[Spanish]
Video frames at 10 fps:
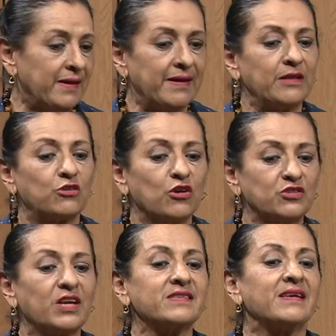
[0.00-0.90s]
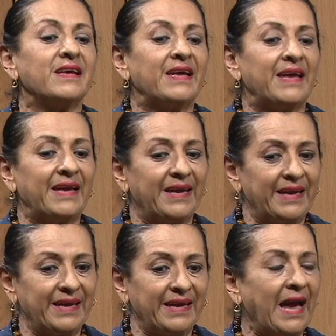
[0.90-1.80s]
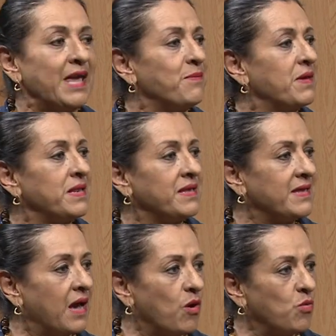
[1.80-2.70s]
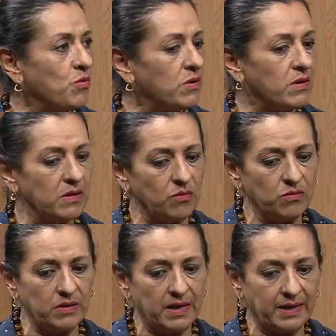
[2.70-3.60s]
Entonces, eh, ahí viene ya una